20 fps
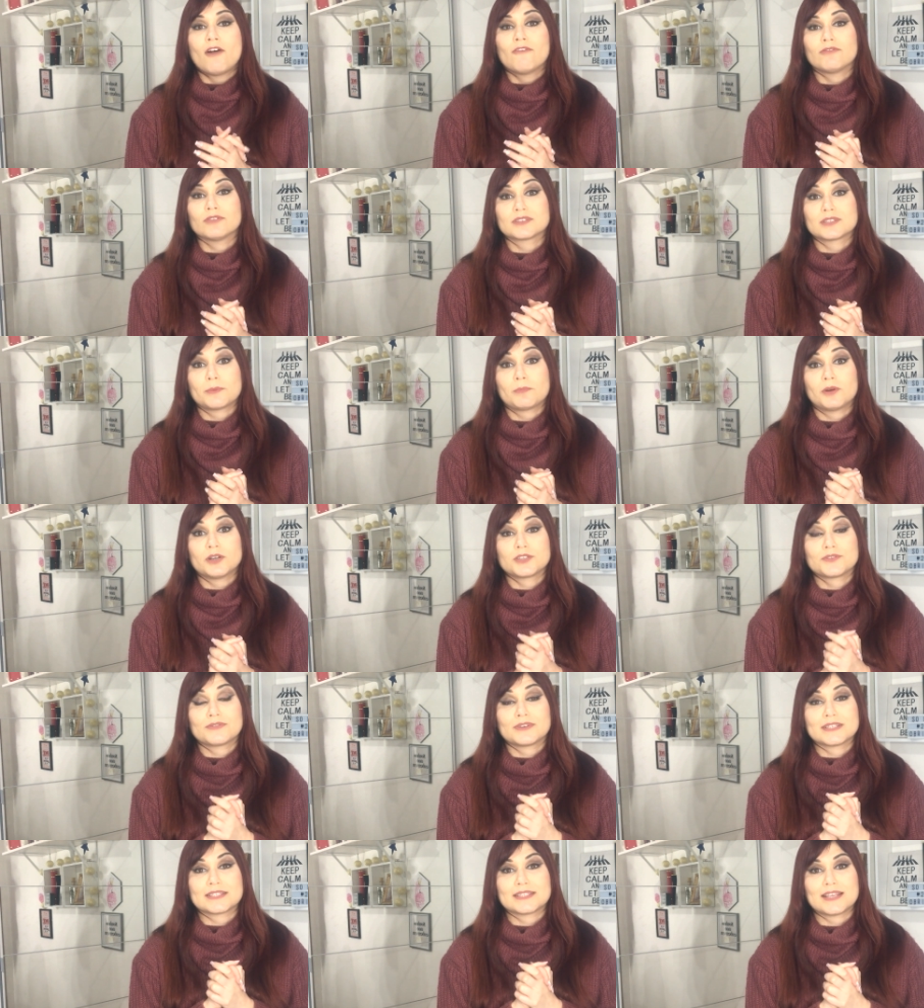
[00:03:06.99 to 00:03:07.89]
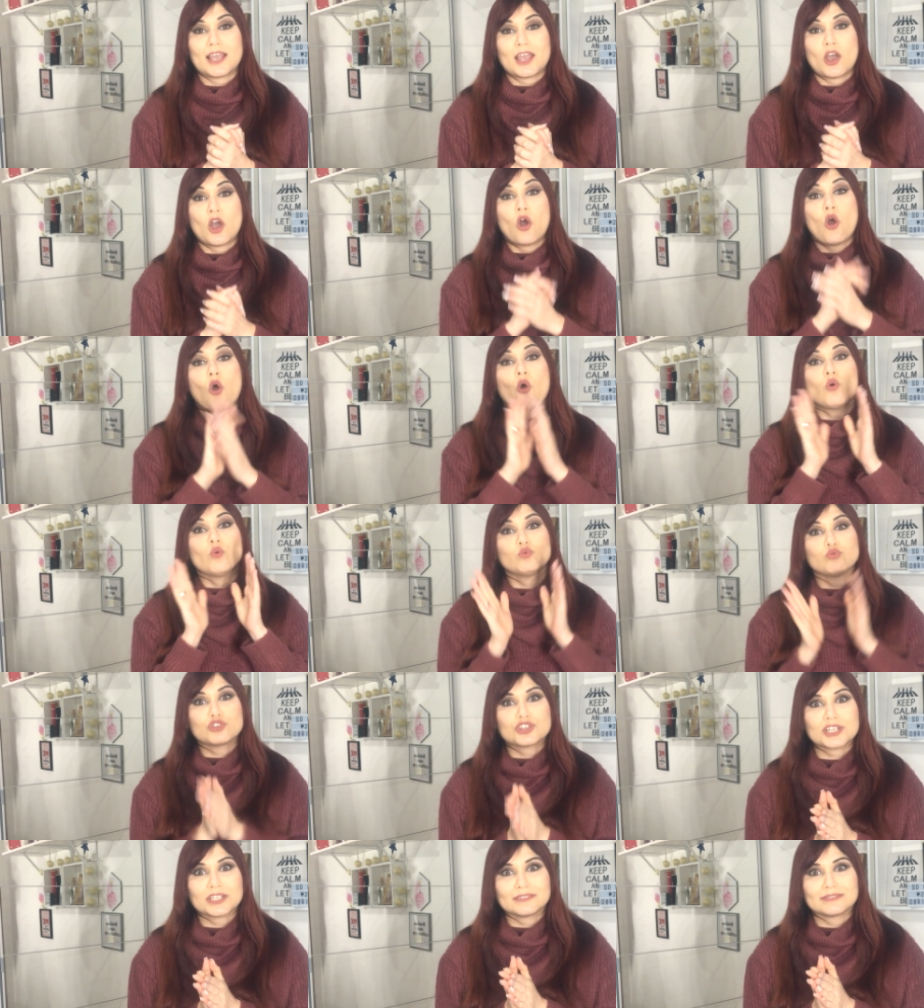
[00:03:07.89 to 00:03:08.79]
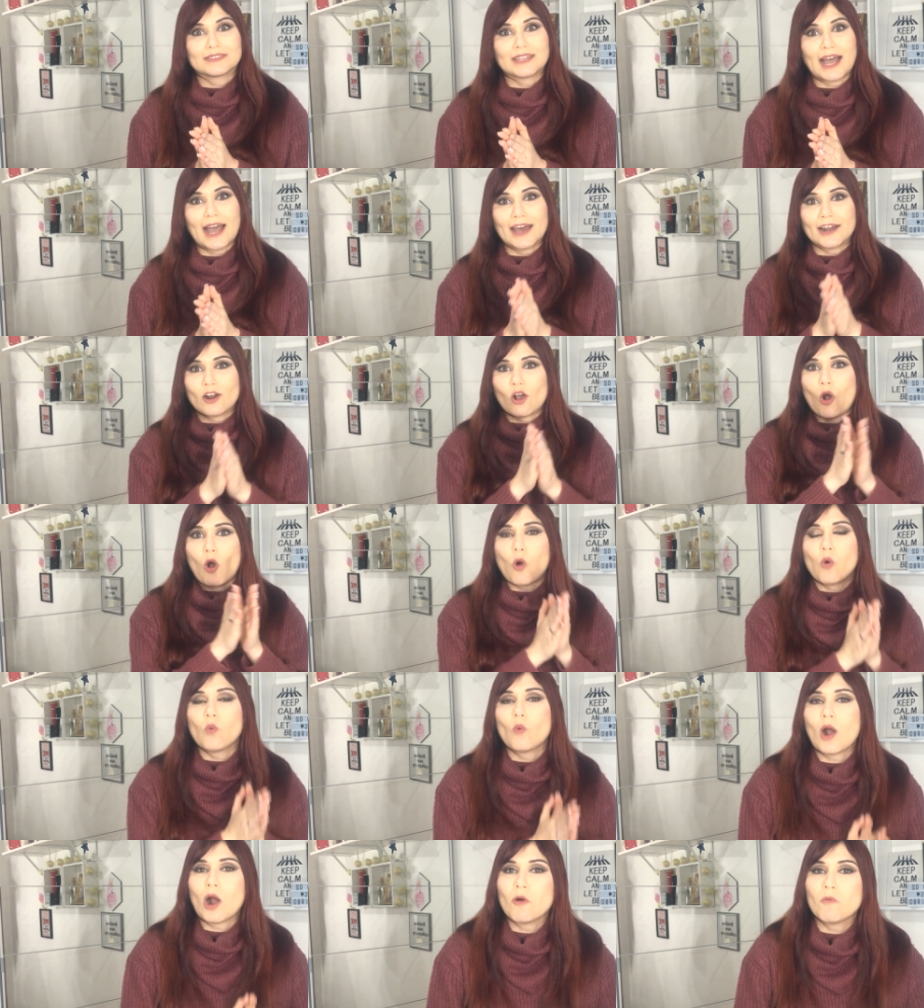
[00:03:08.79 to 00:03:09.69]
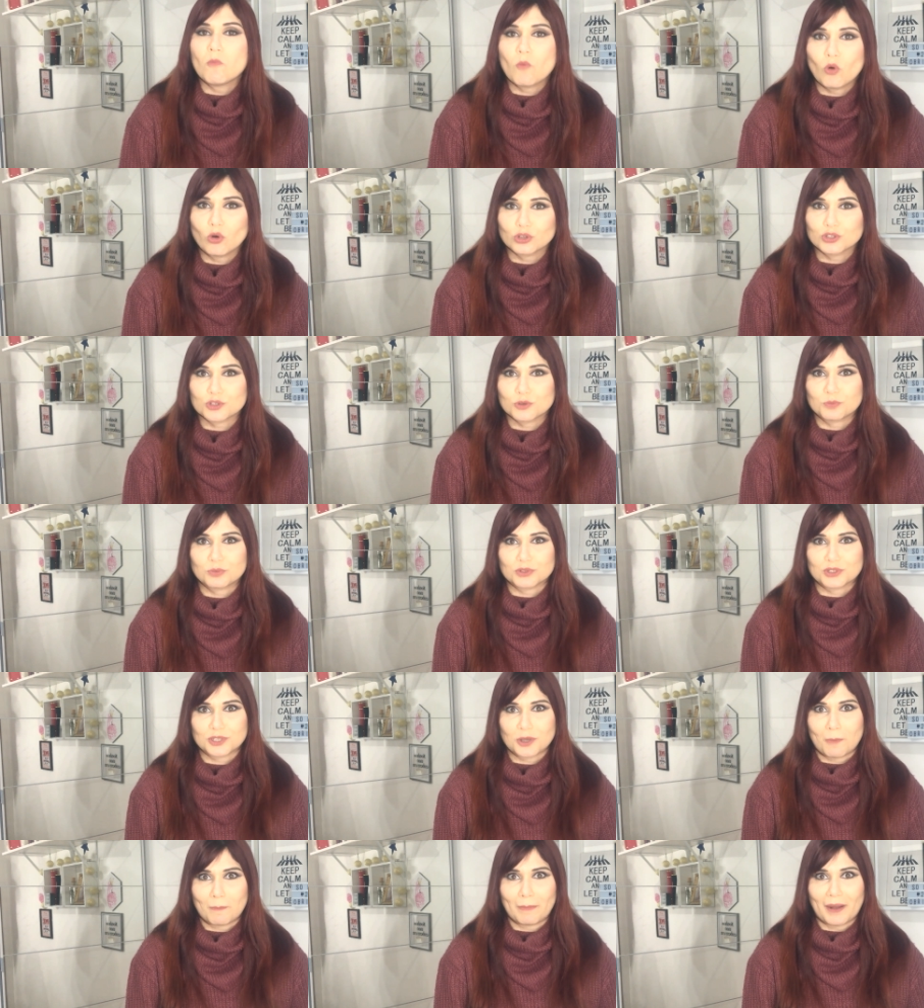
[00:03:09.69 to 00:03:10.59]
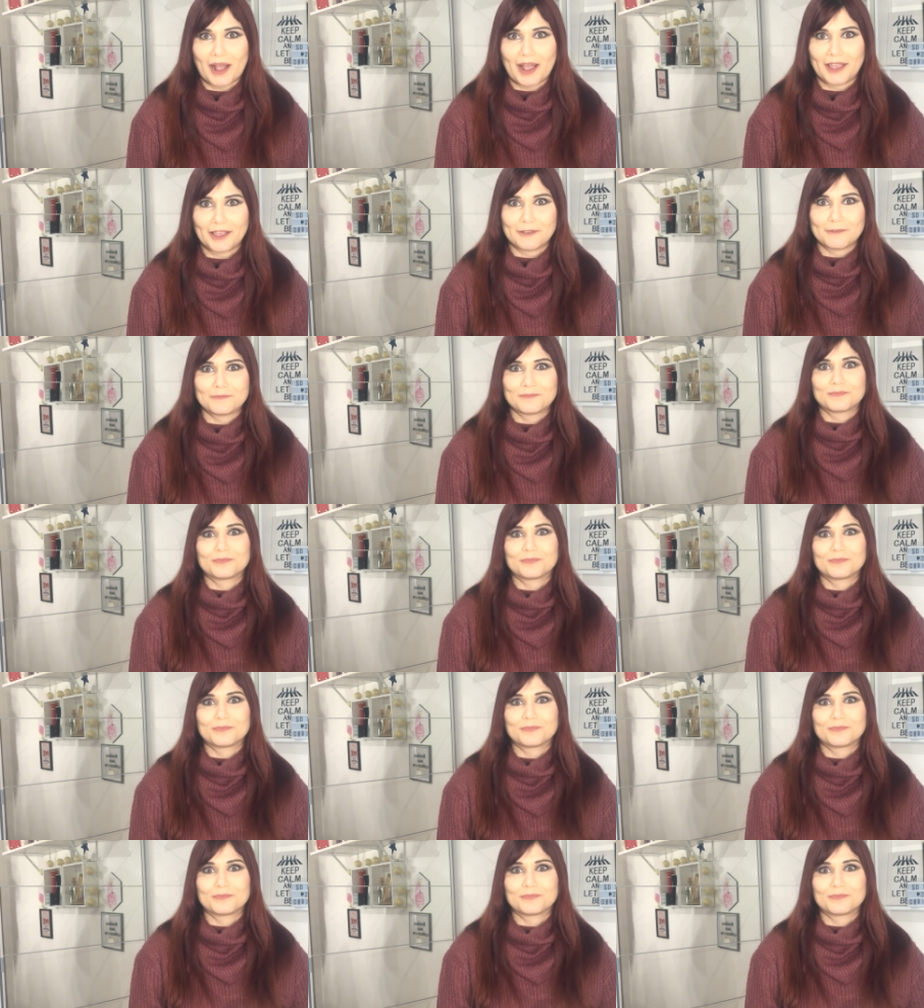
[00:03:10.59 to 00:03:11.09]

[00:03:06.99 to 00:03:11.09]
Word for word: Você pode fazer um jantar ou um almoço para o seu pai.